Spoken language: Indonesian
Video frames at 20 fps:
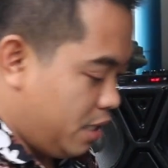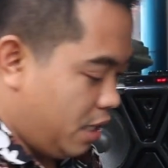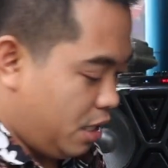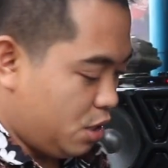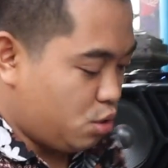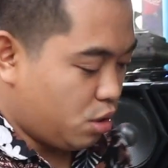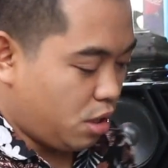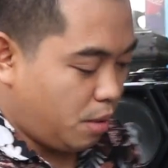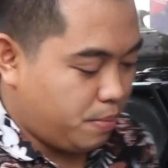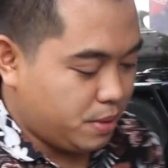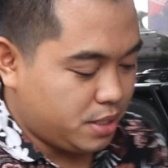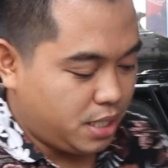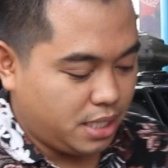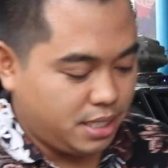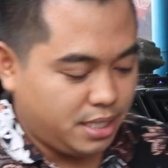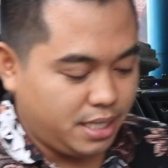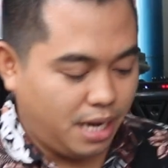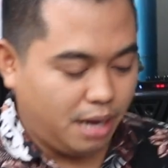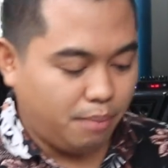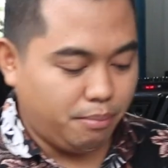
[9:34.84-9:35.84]
dia juga bisa
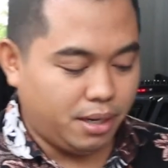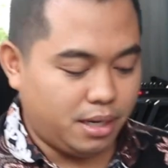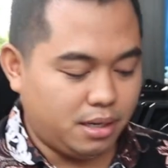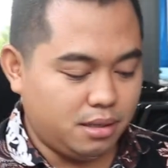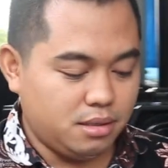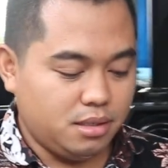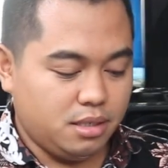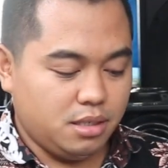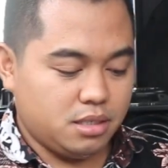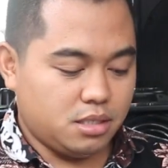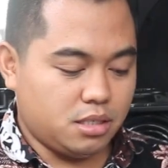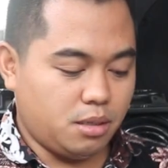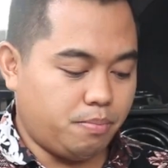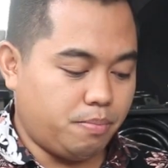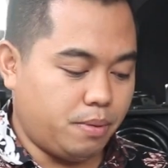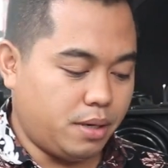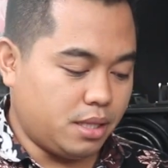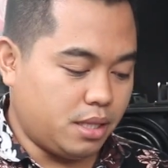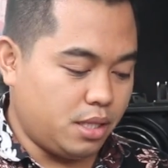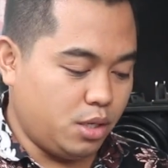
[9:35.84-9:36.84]
nyaman
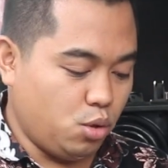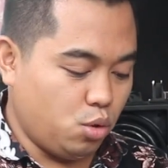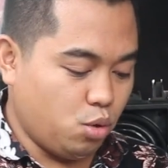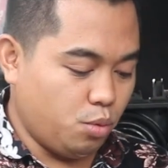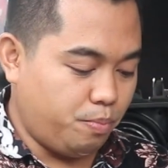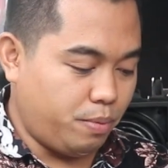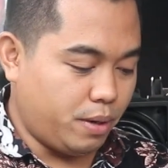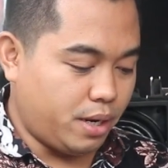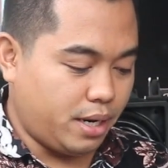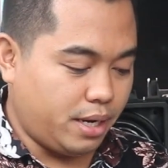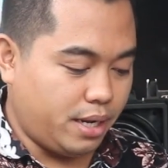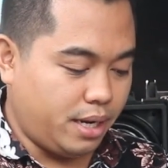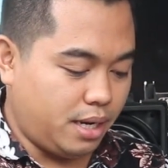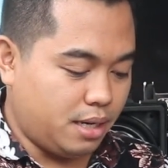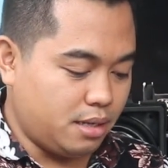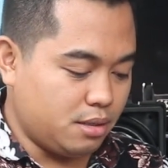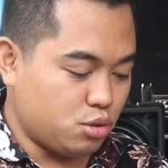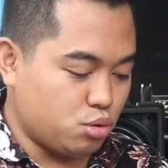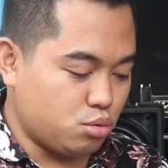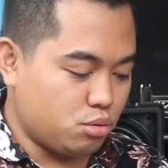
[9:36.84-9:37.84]
seperti hooper
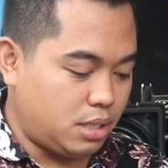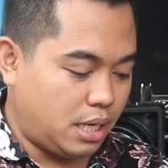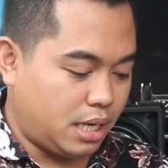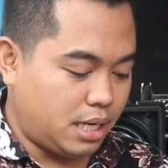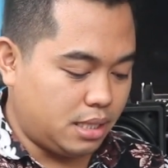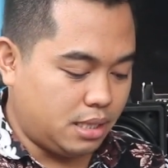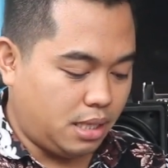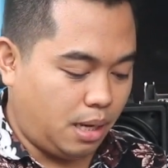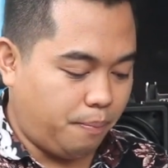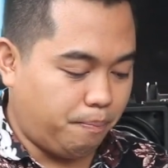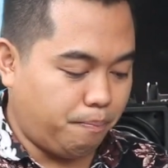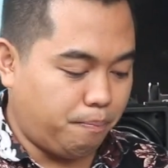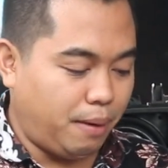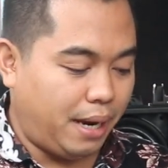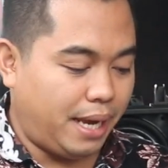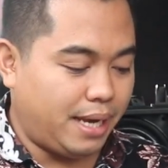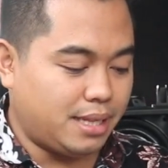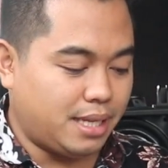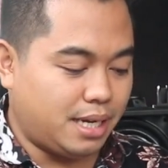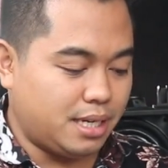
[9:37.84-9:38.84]
yang sudah kita
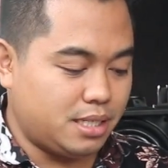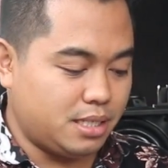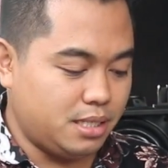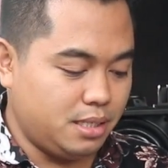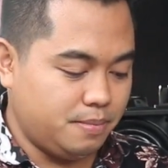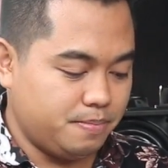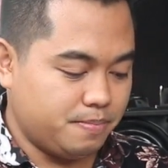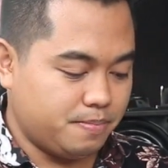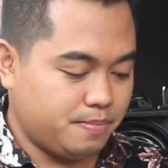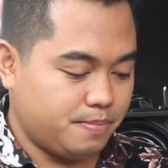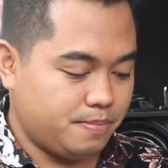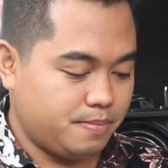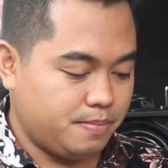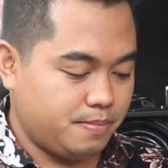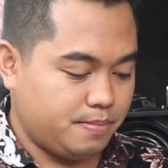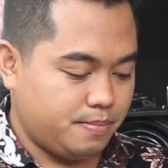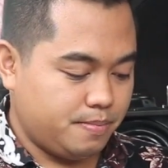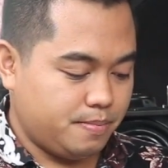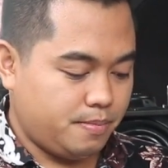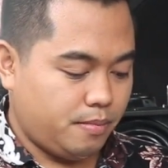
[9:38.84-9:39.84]
play tadi
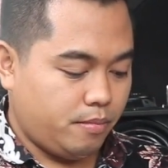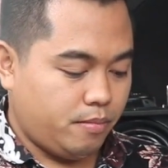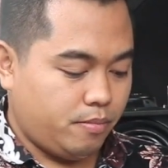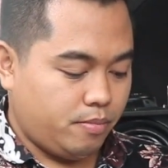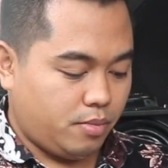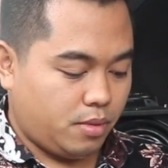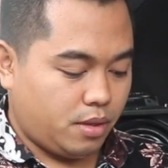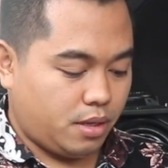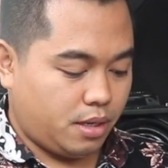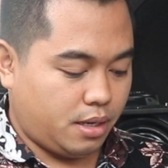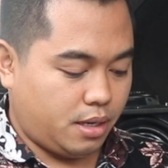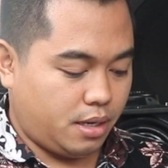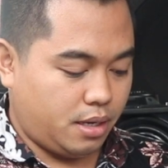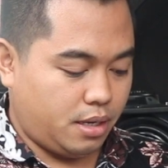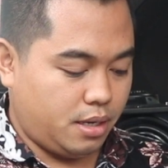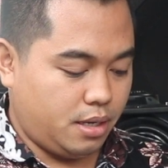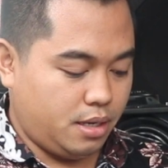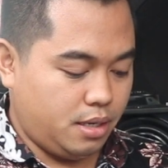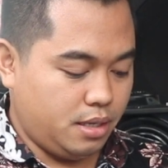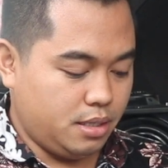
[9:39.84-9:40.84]

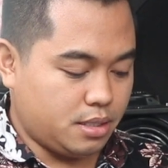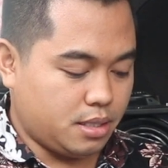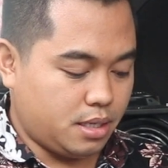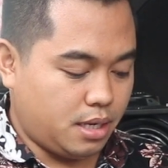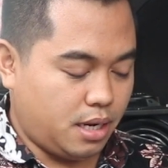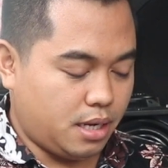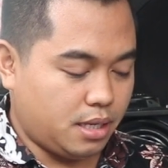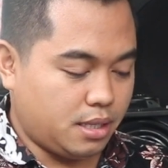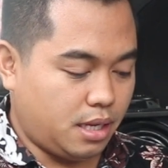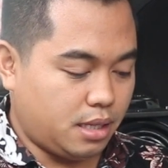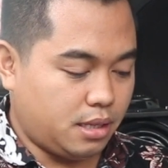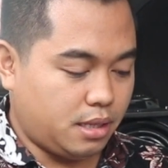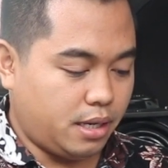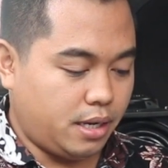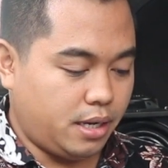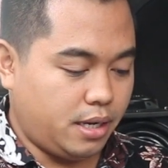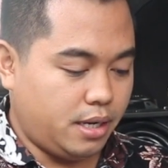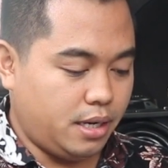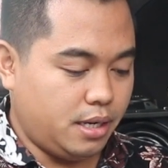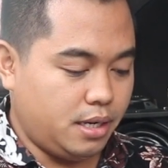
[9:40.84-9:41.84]
oke sekarang kita
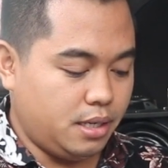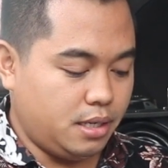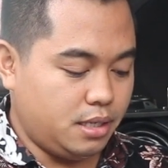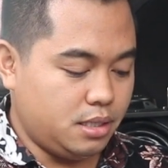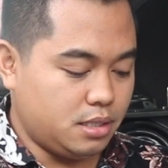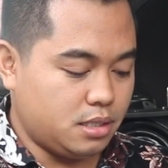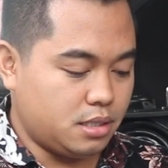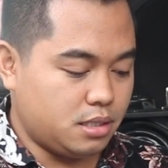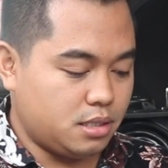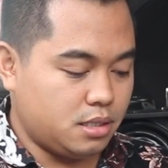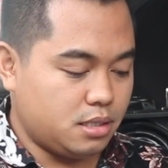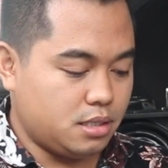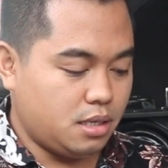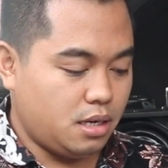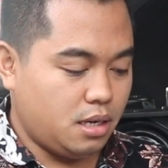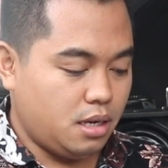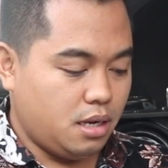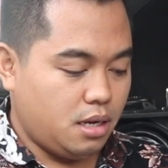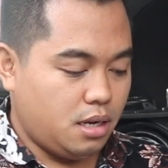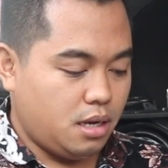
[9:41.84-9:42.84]
tes
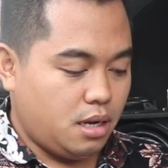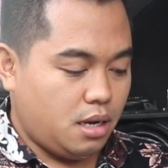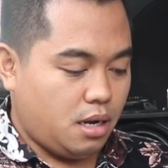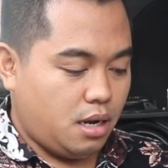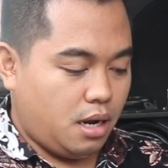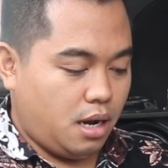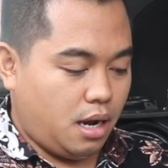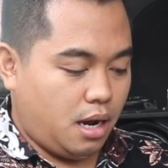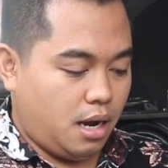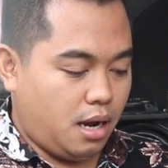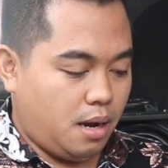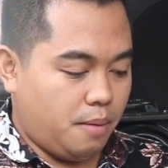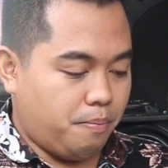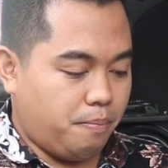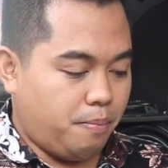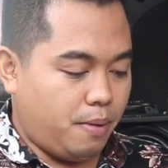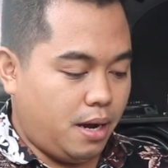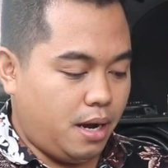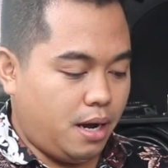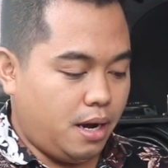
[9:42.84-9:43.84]

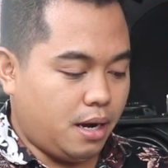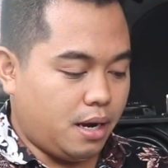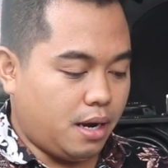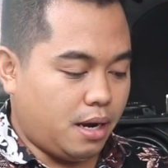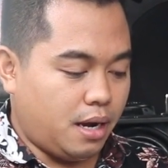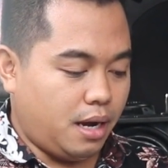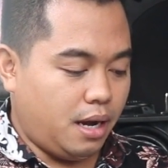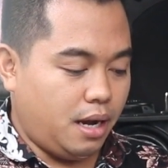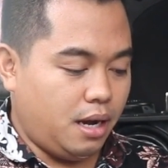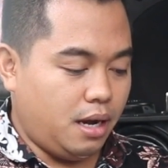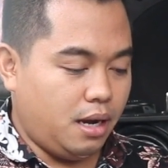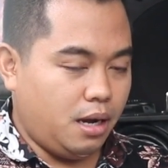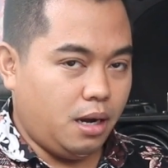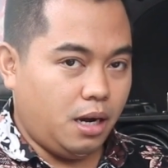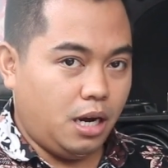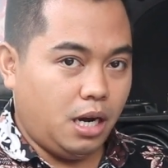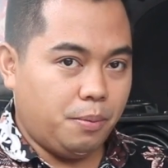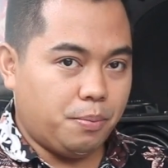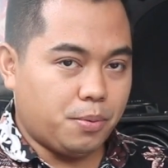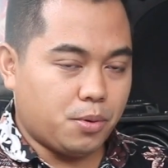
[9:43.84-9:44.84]

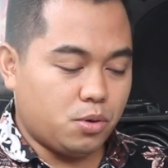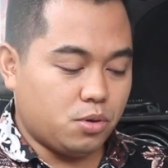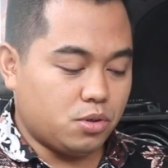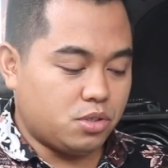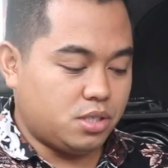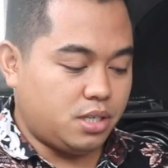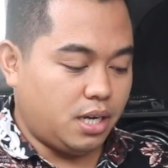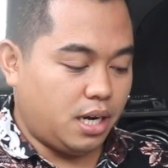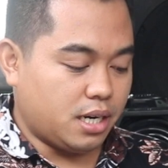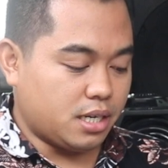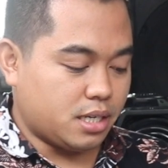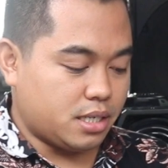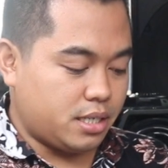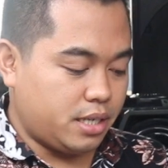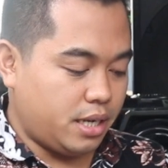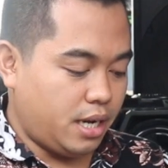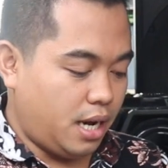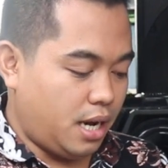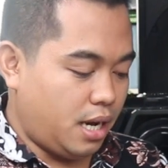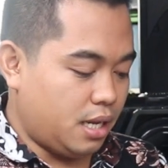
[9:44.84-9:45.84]
apakah produk
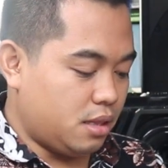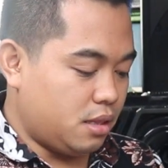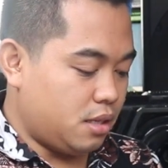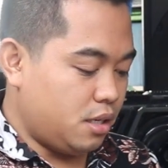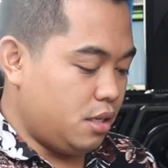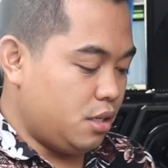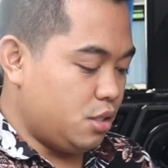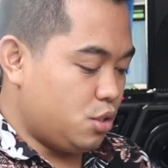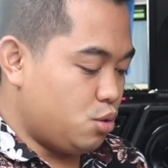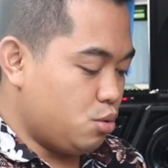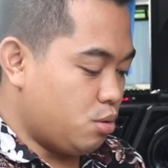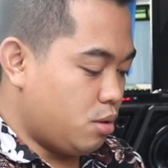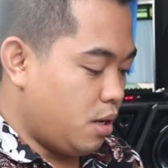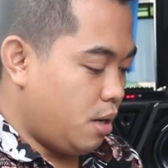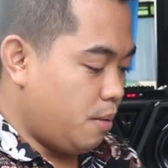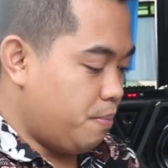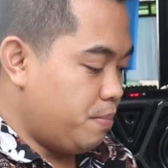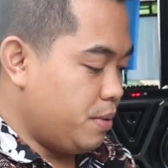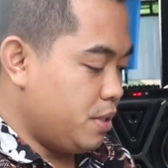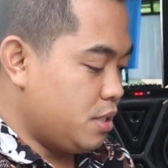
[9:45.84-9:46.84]
DAT
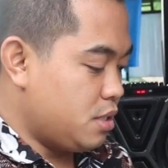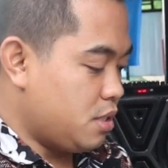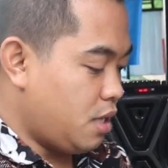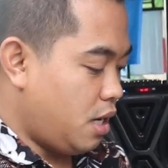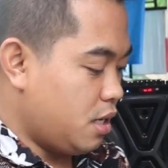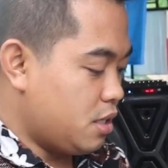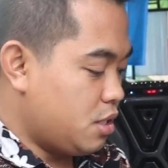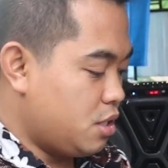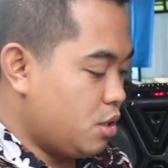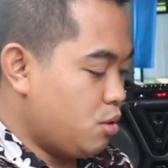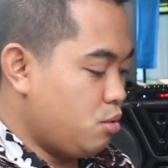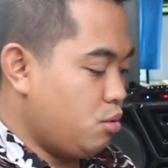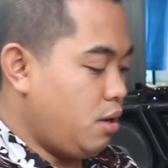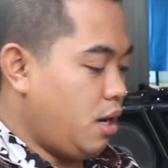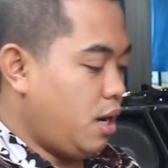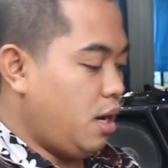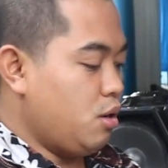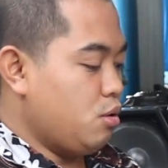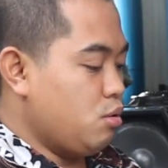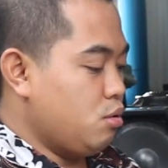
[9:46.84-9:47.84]
juga bisa
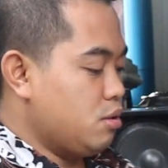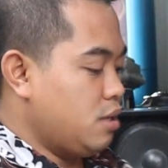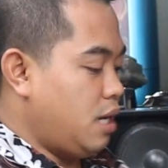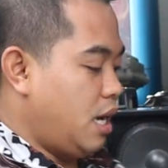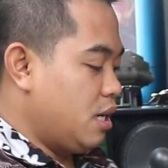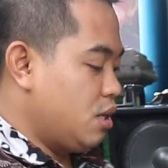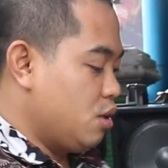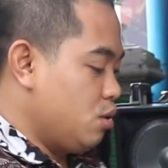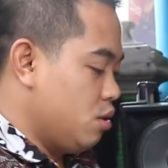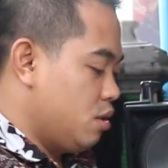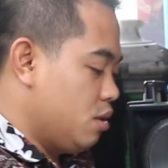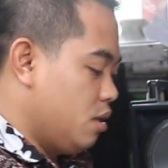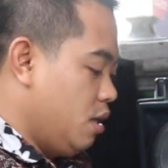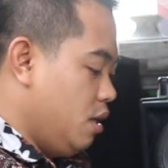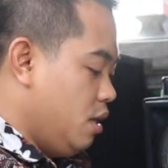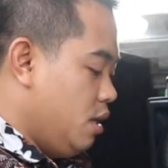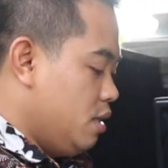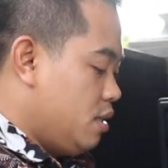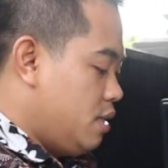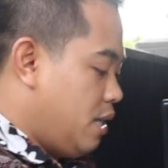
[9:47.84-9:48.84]
digunakan untuk dangdut
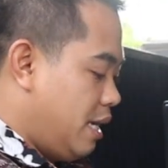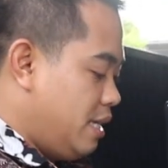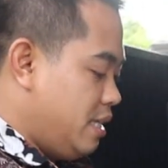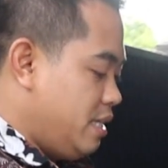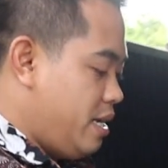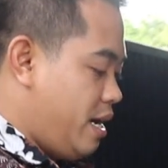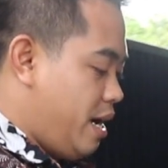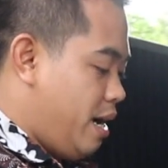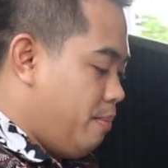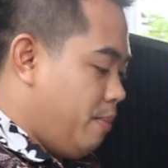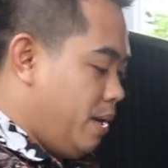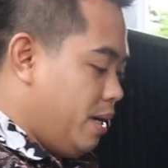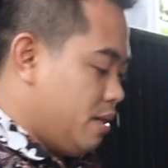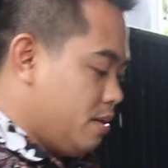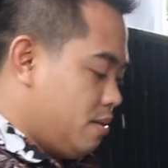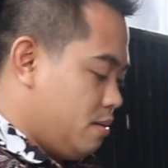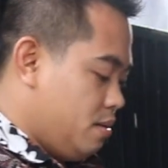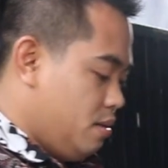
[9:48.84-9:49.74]
dan nyaman